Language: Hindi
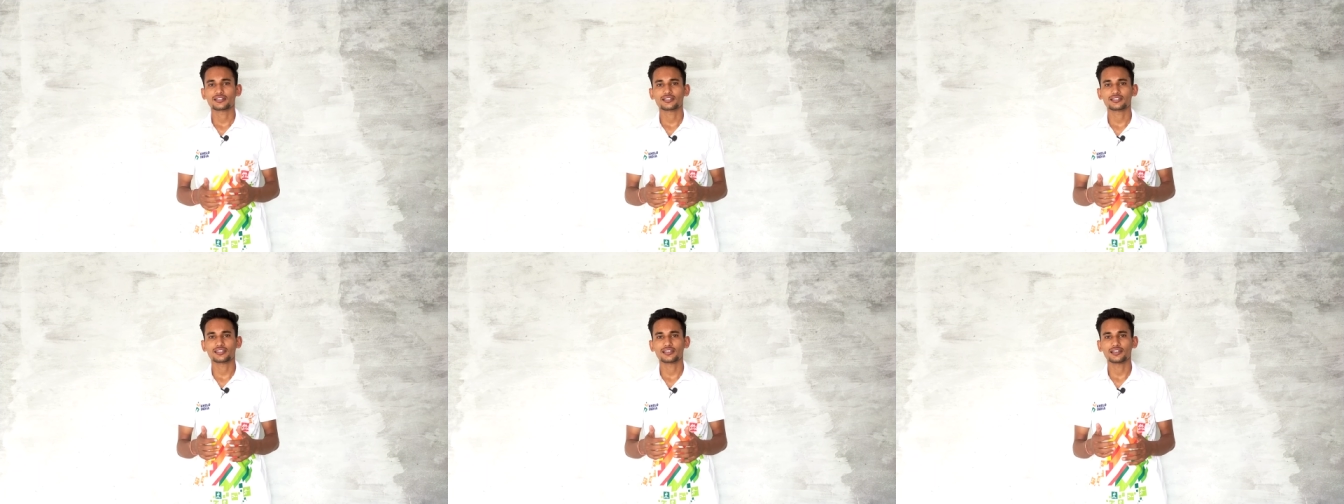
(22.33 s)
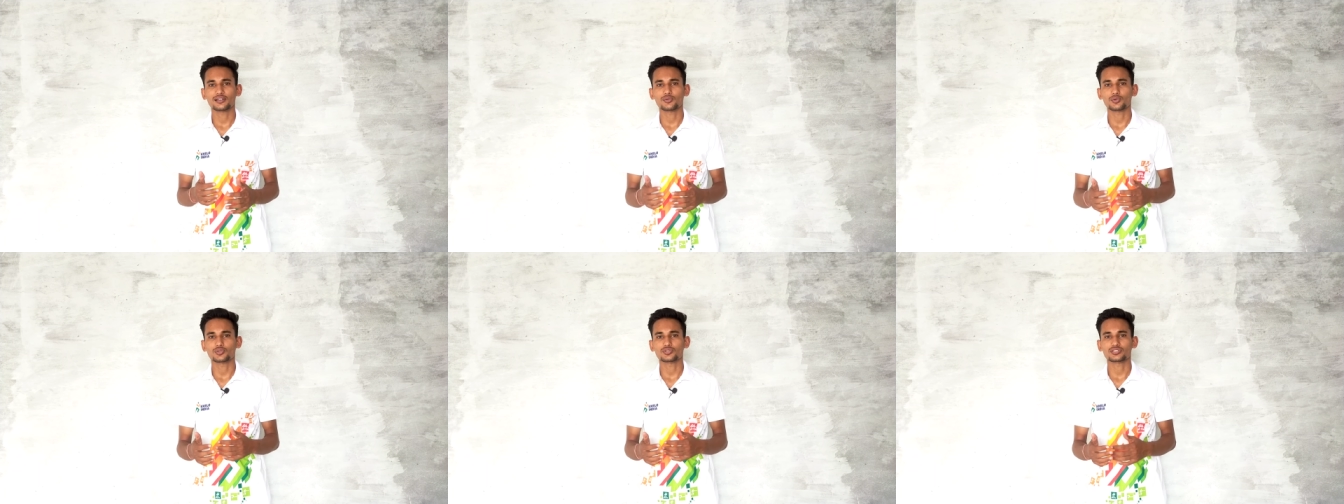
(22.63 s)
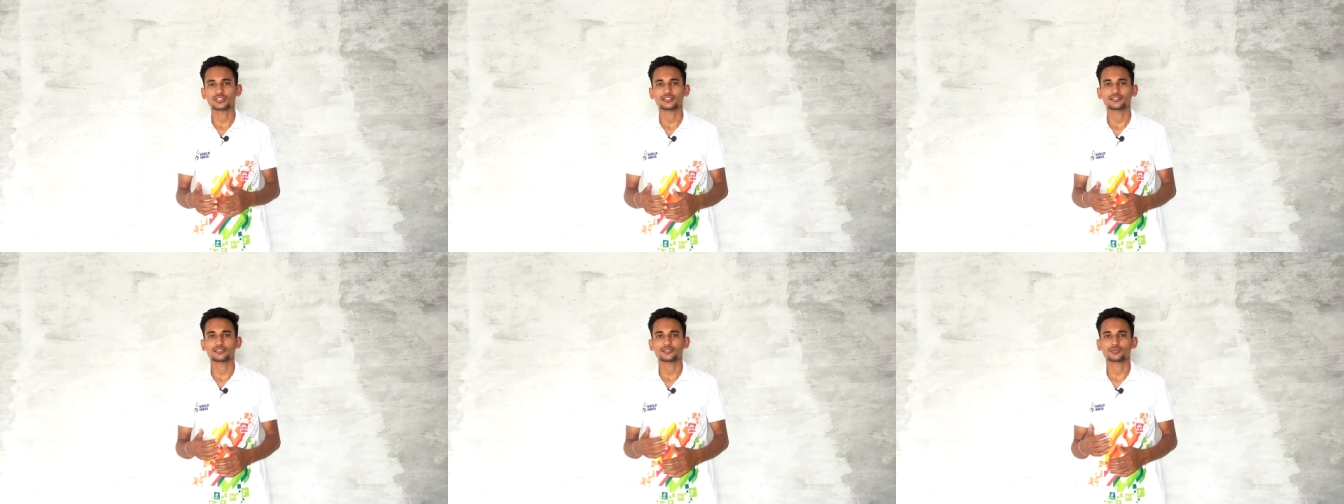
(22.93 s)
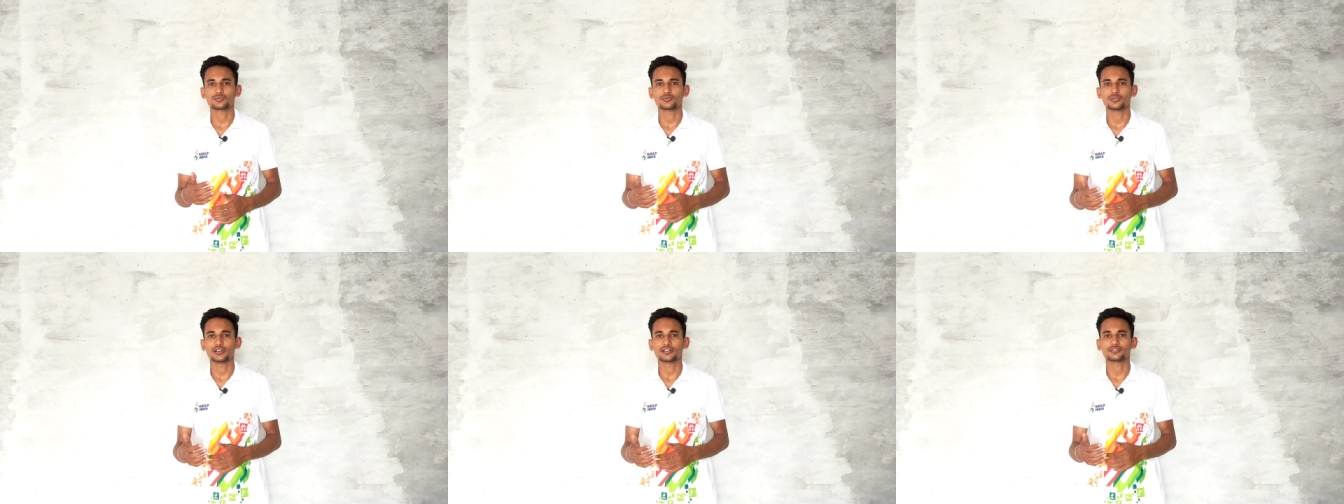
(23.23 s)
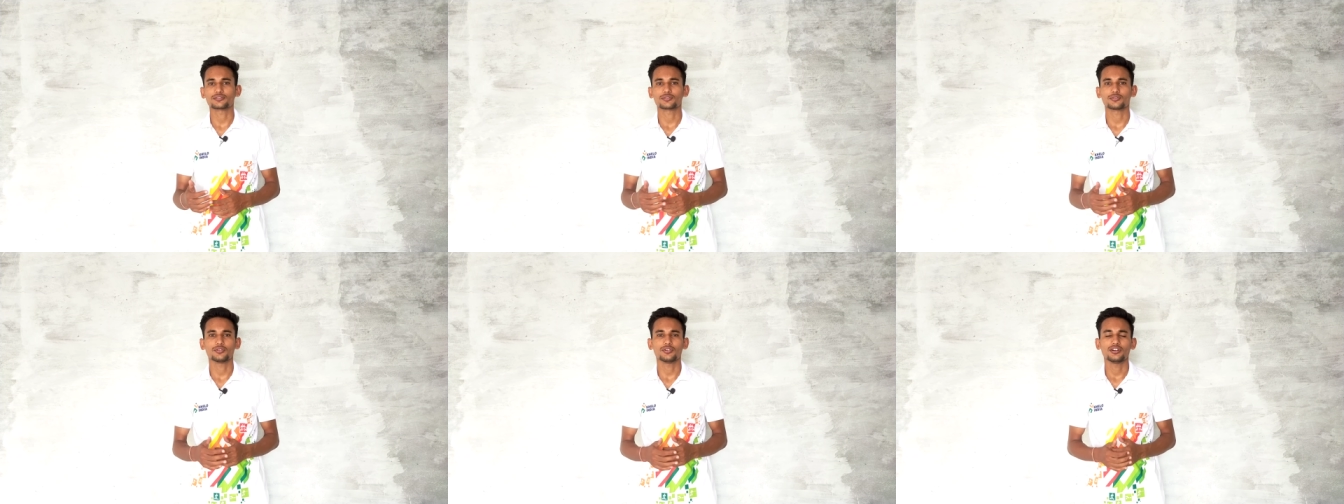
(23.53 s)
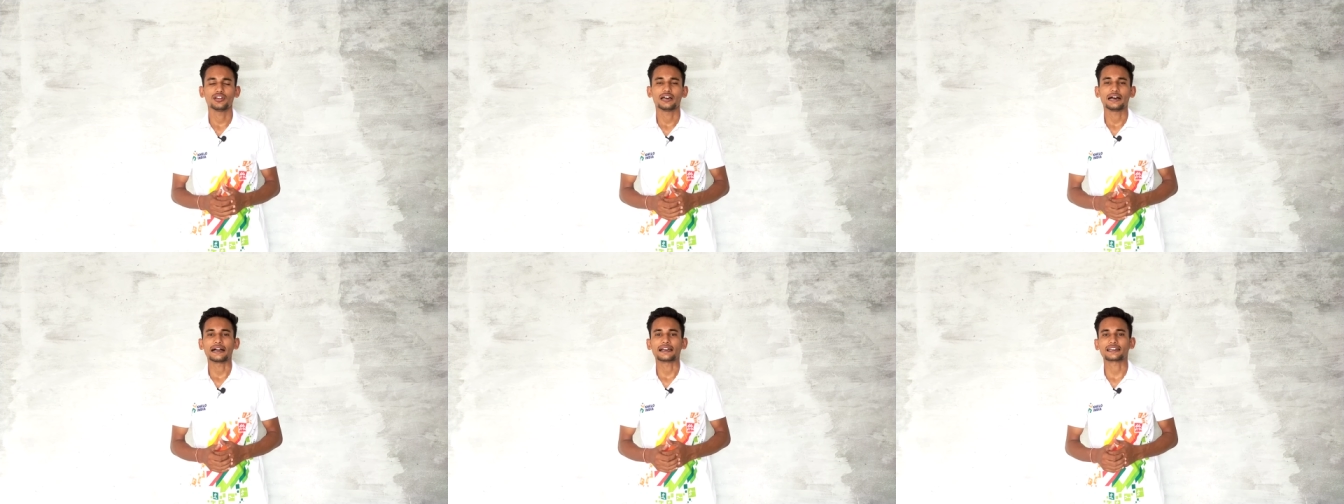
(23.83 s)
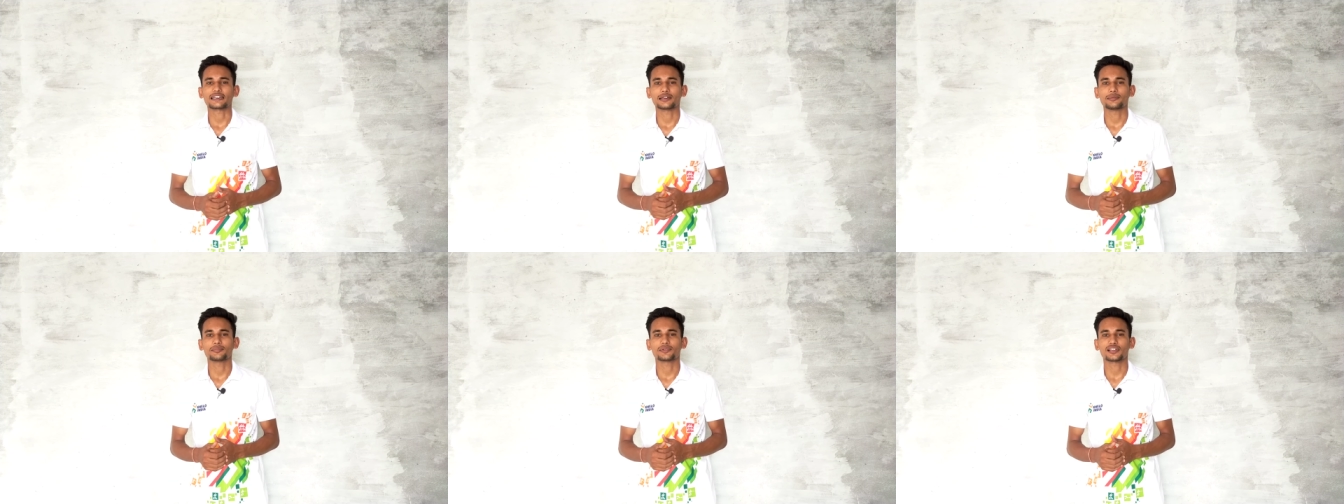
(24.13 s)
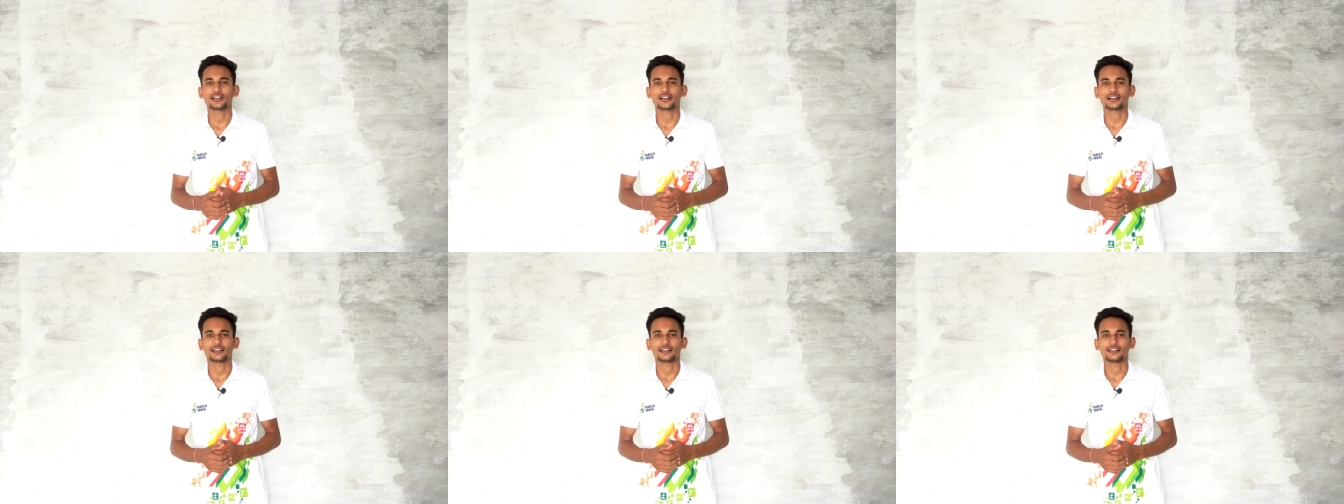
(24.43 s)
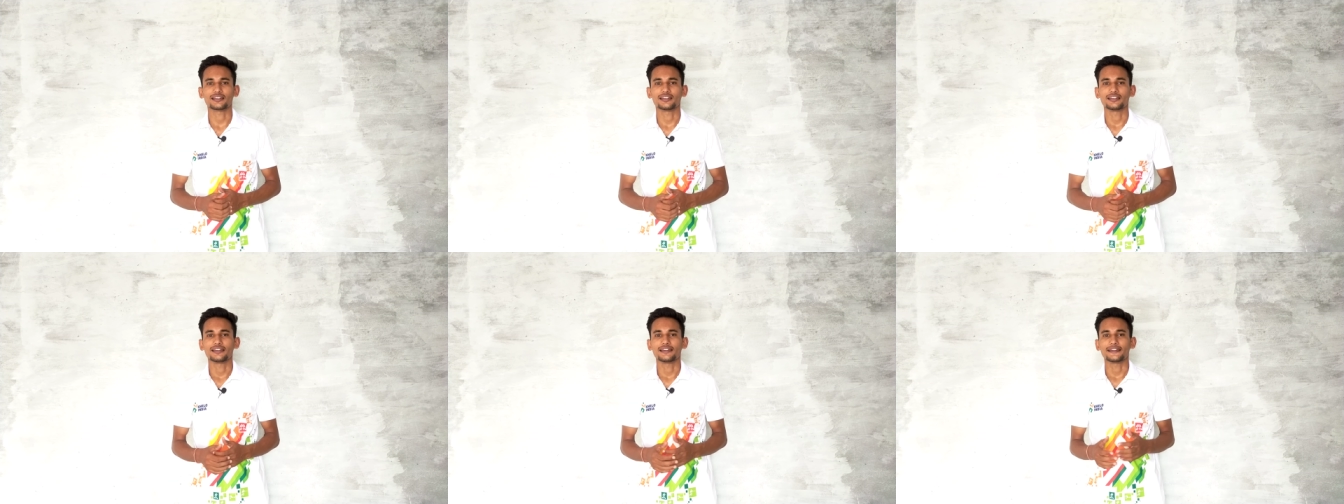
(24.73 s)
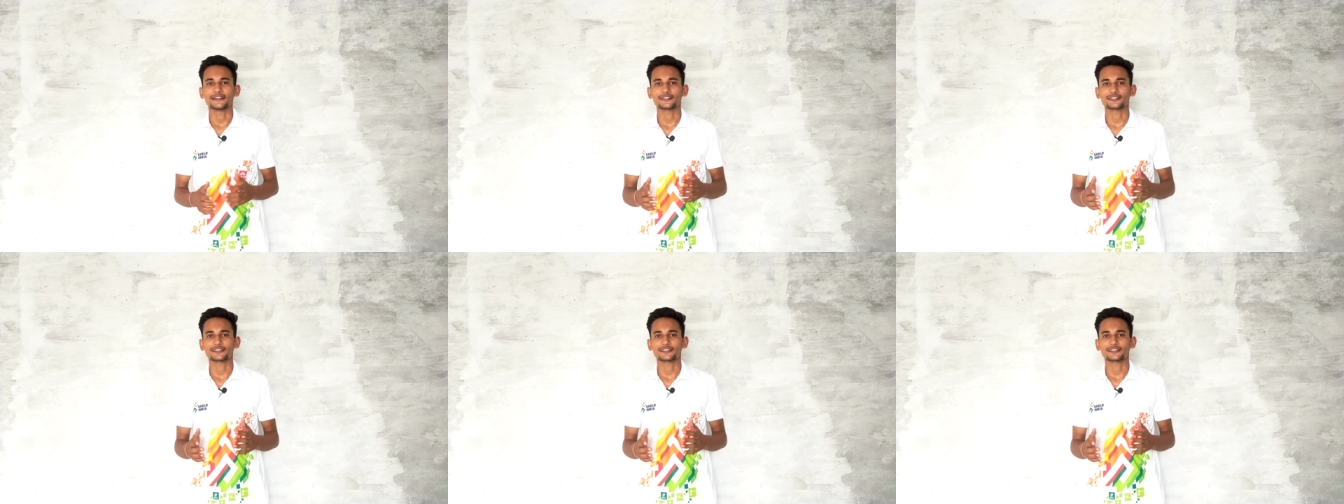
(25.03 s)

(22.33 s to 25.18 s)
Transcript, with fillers: कितने क्वेश्चंस स्टूडेंट्स को अटेम्प्ट करने हैं